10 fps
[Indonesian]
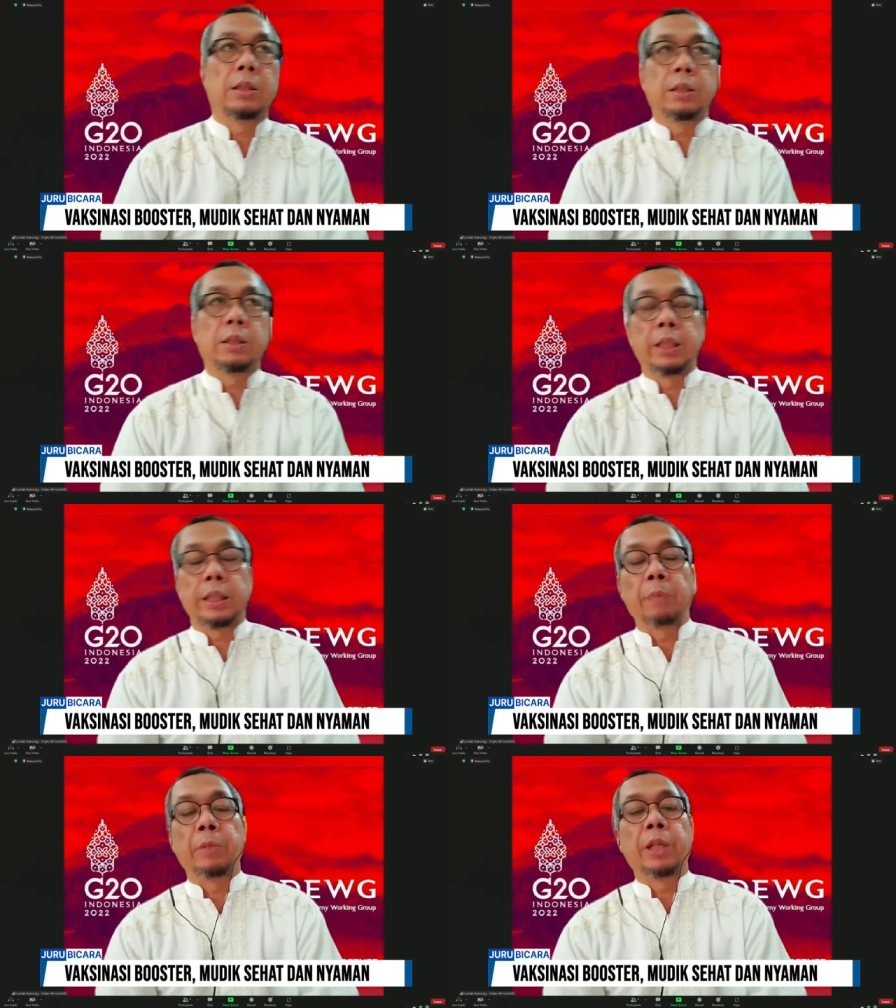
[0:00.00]
di
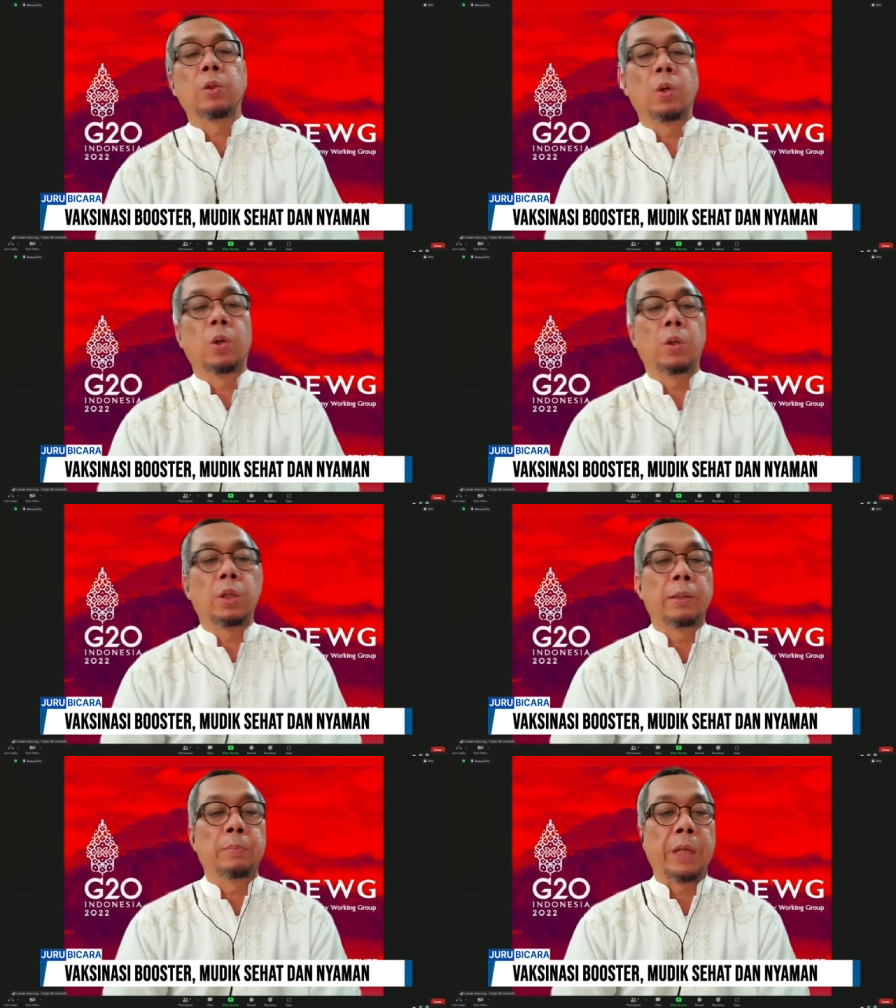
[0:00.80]
Kemenko
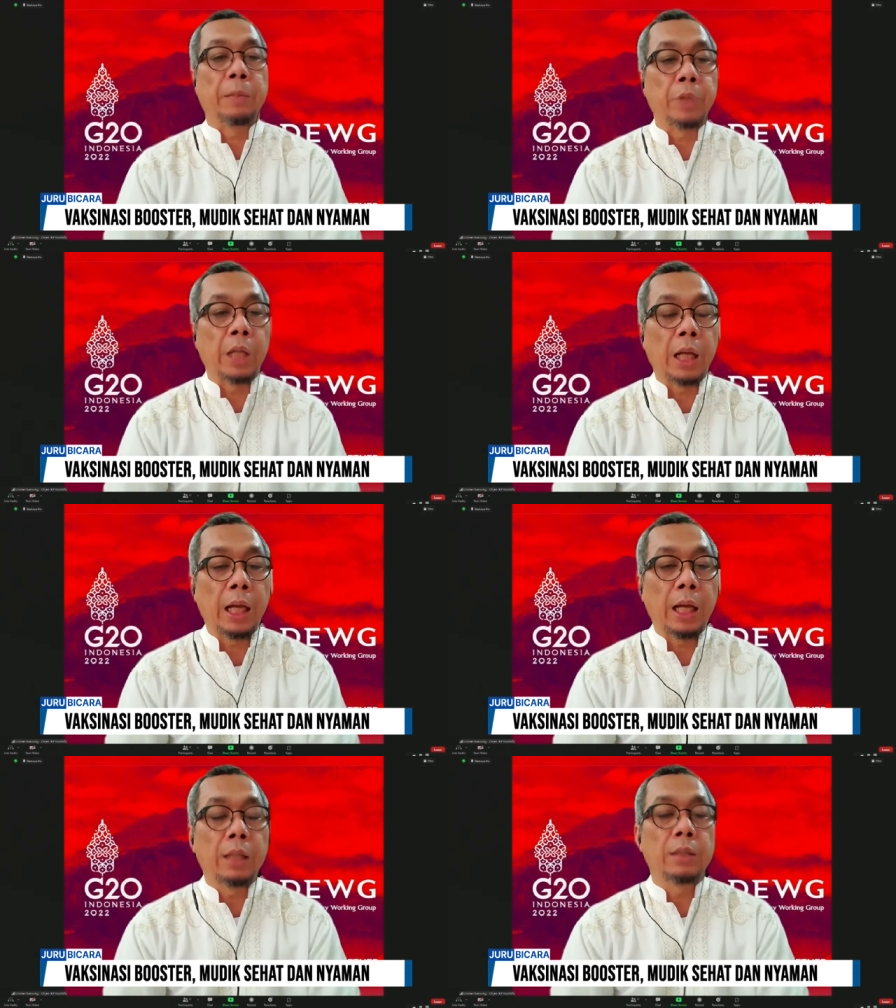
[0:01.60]
PMK
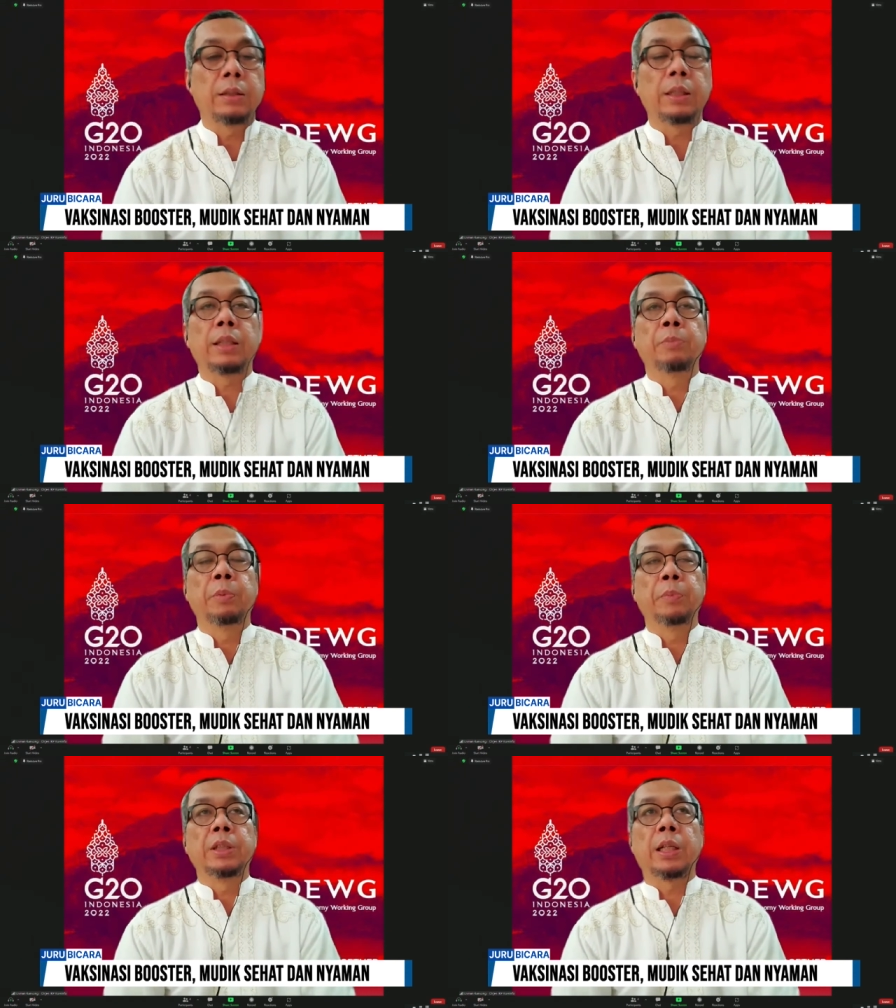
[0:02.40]
ya
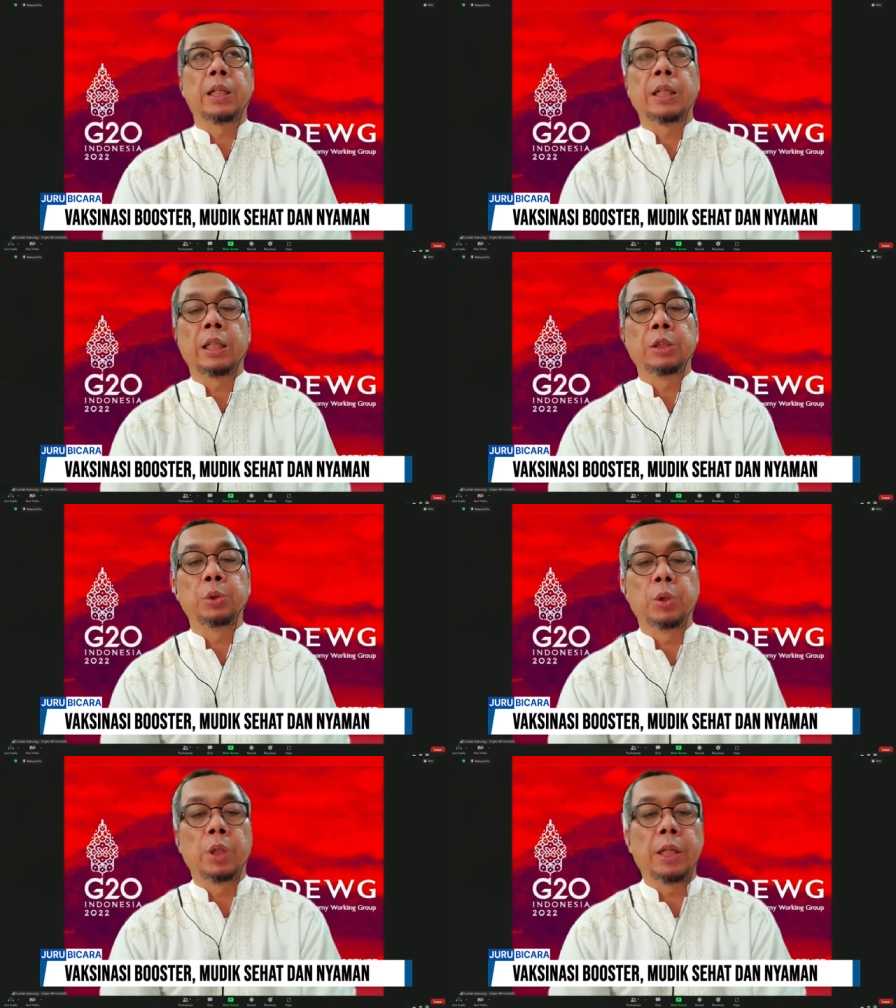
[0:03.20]
membicarakan
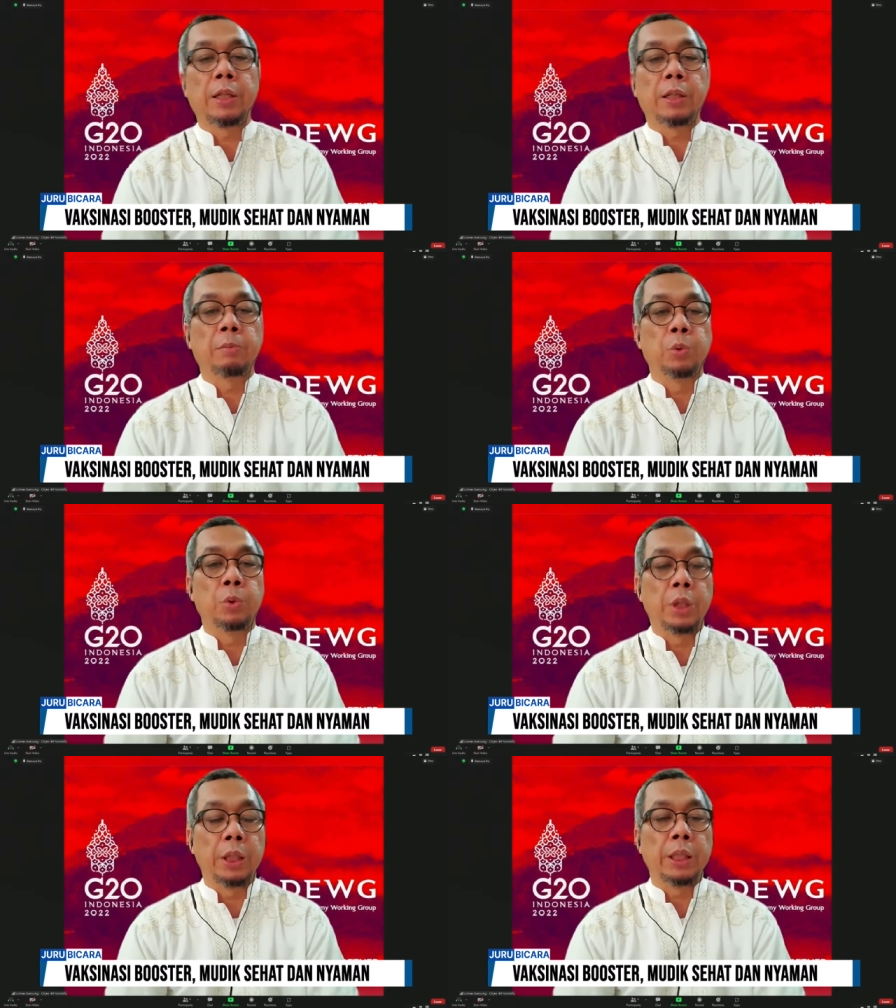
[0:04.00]
juga
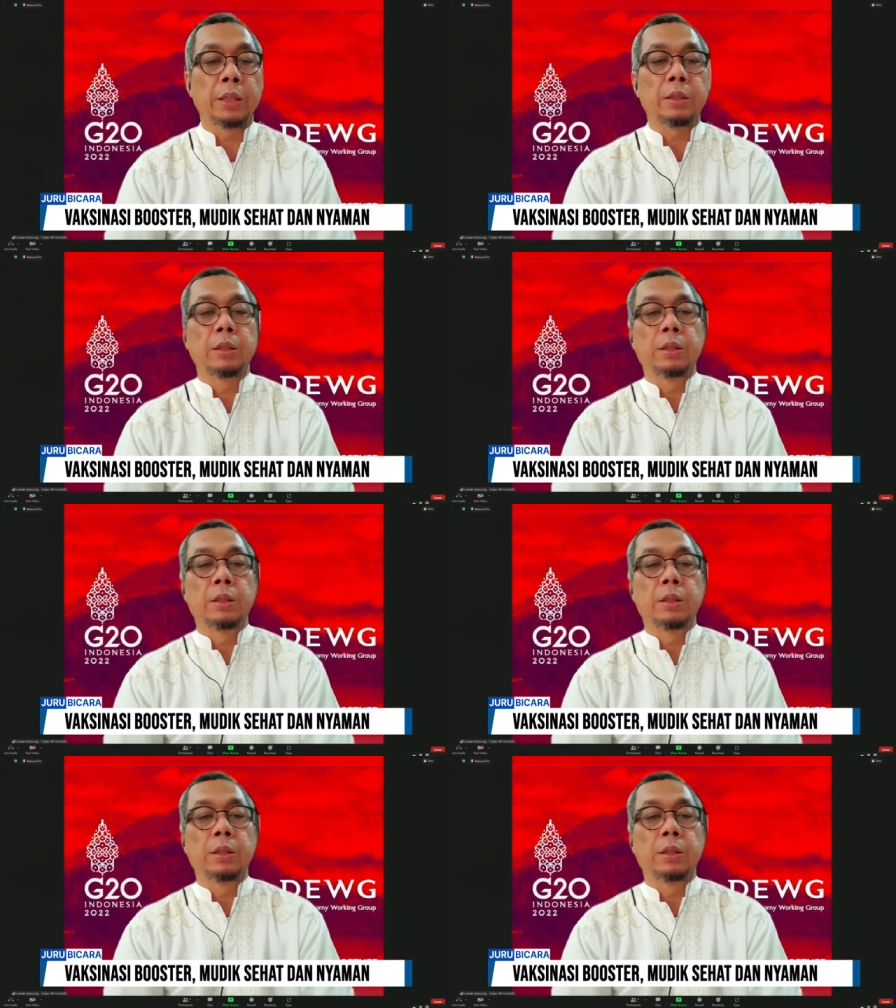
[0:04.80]
mudik